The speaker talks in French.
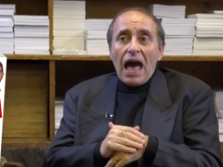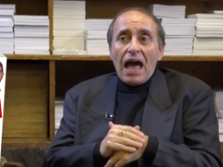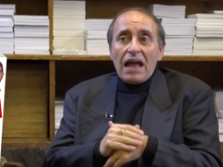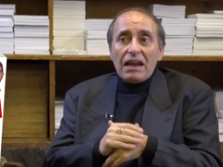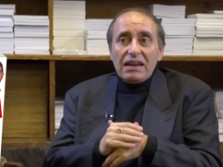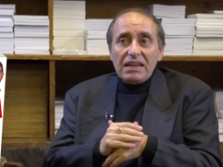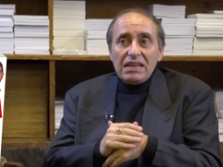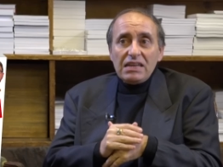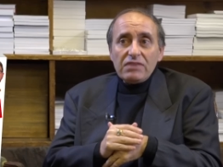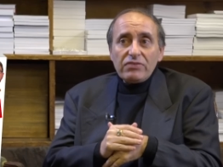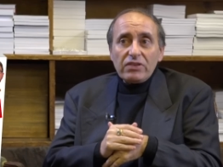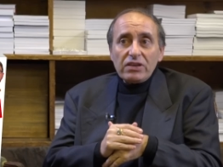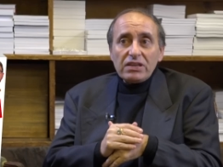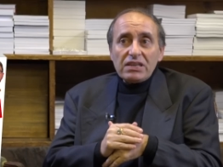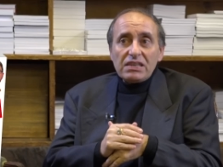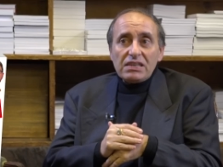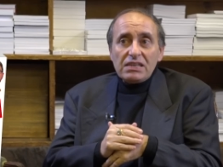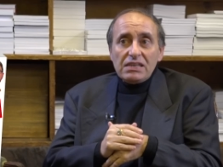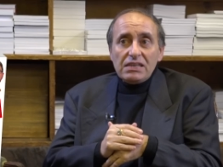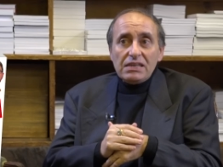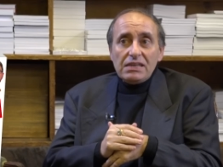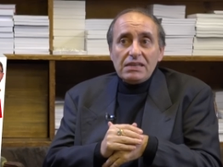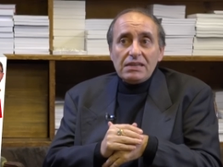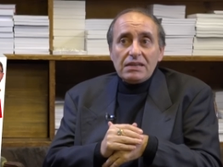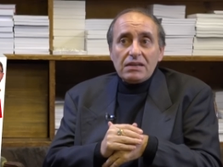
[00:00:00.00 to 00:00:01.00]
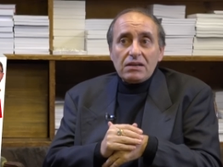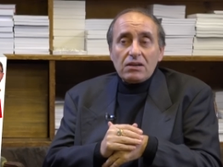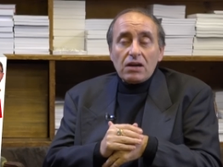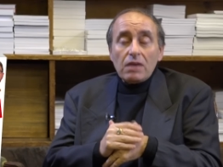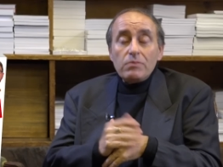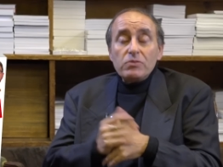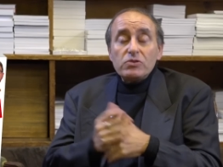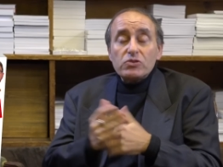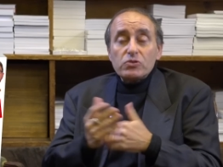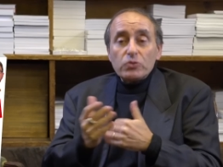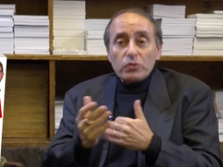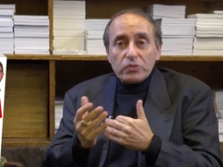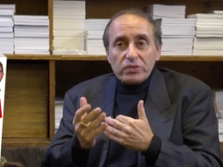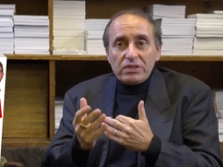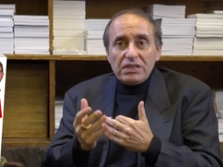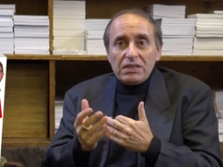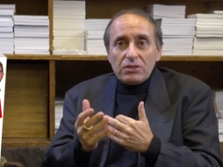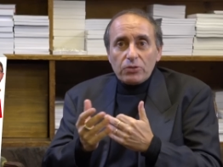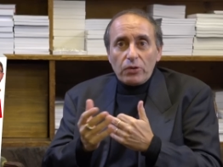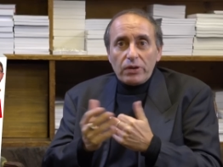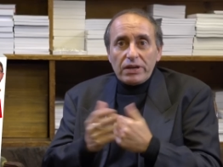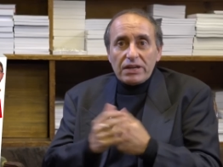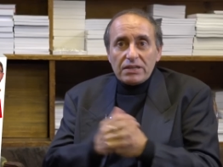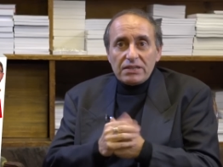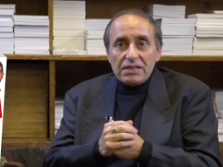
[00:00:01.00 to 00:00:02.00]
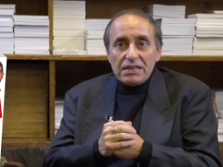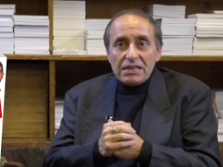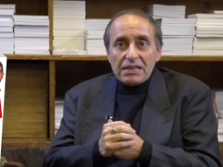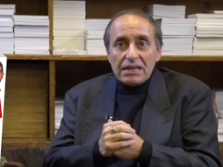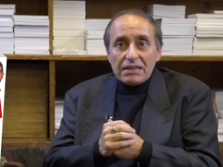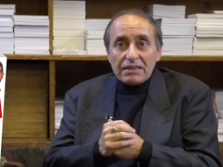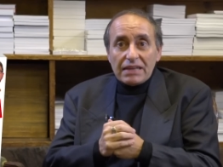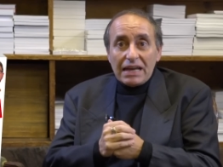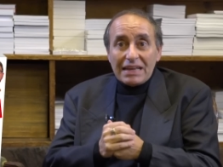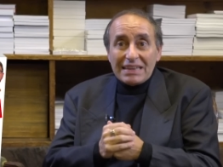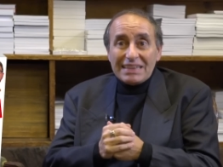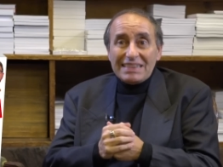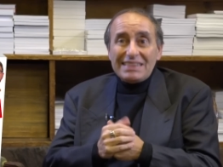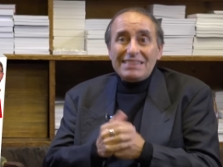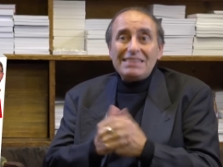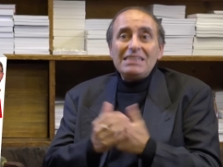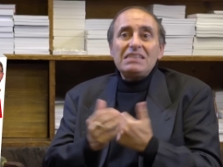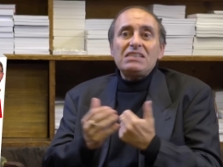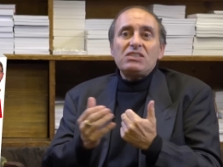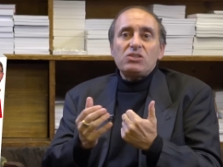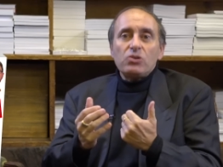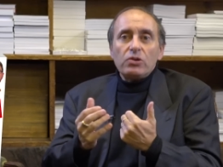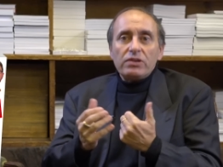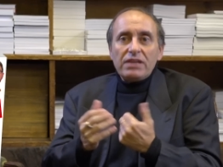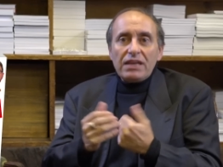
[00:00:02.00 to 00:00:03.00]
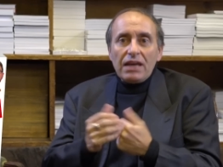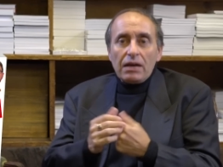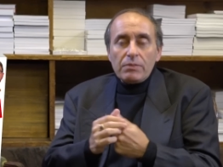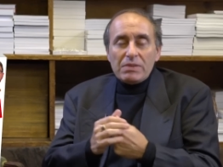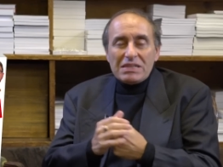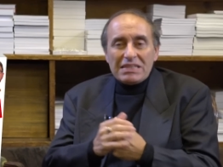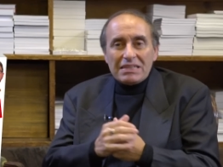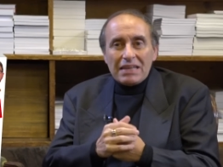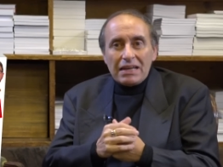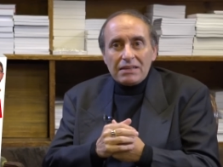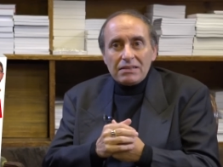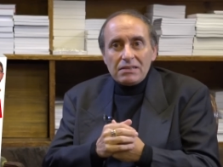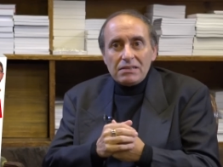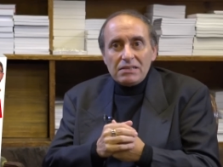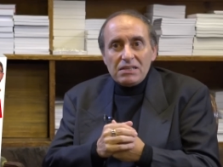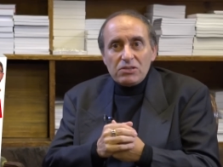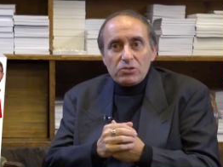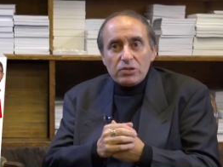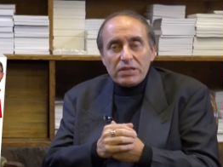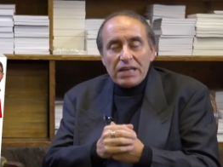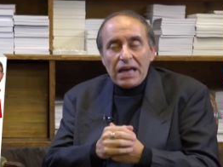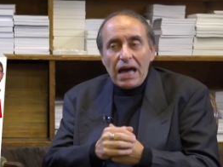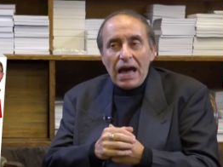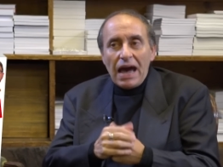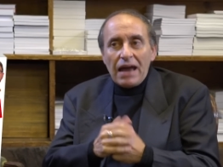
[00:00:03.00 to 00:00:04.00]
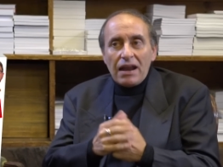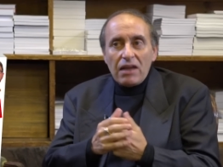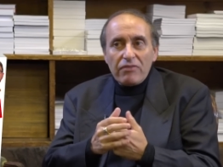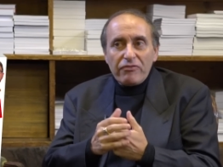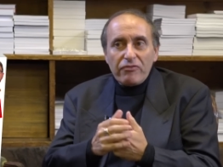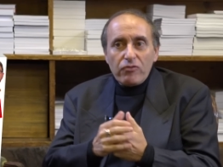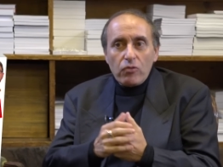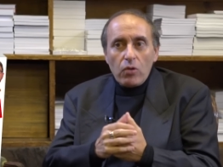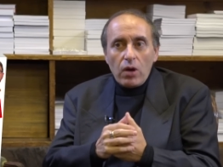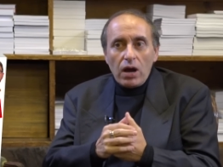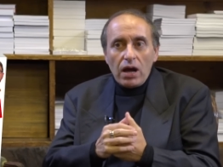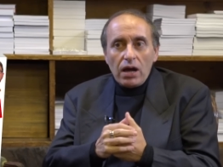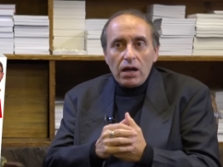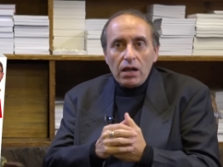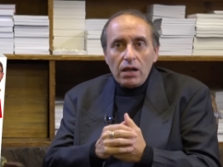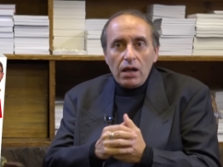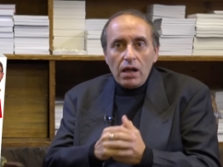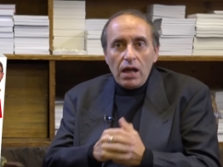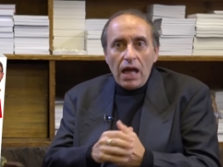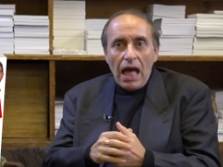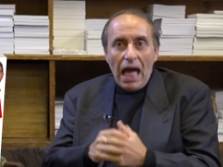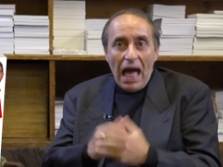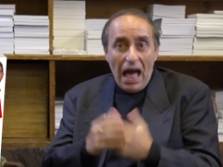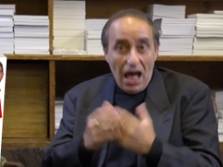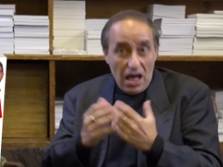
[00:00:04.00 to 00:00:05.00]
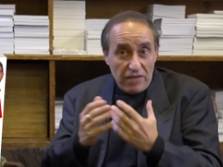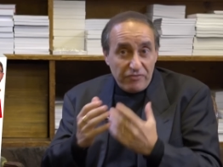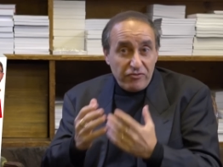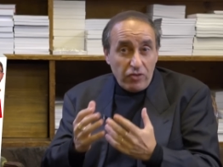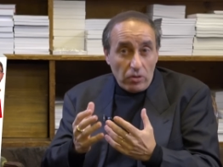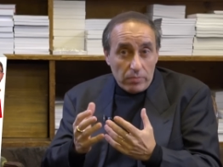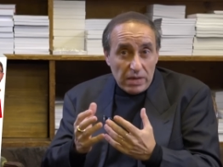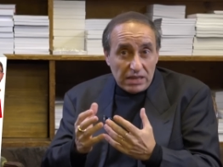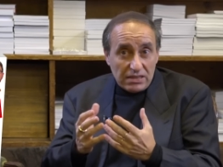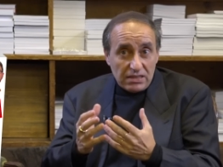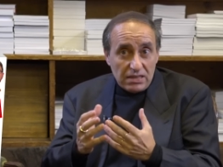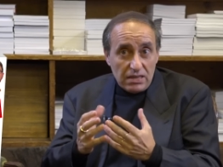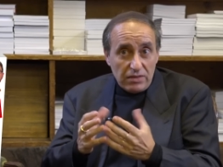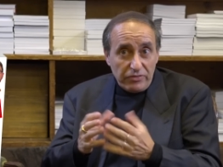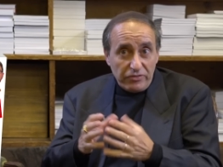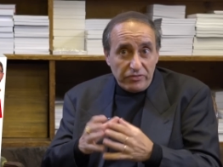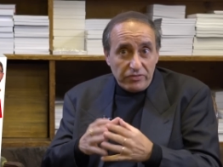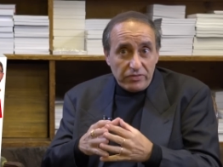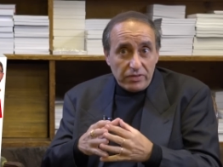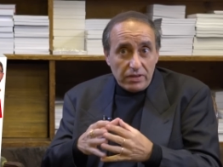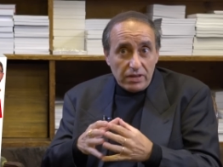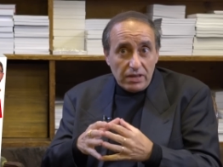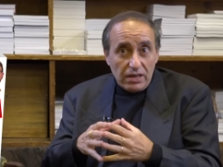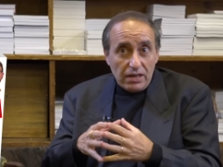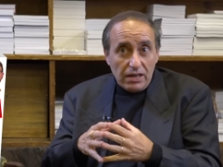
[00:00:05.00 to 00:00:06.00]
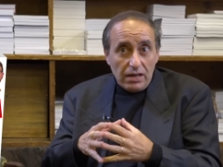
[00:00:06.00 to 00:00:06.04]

livre qui, comme son titre l'indique, est un dictionnaire, mais c'est un dictionnaire à la fois informatif,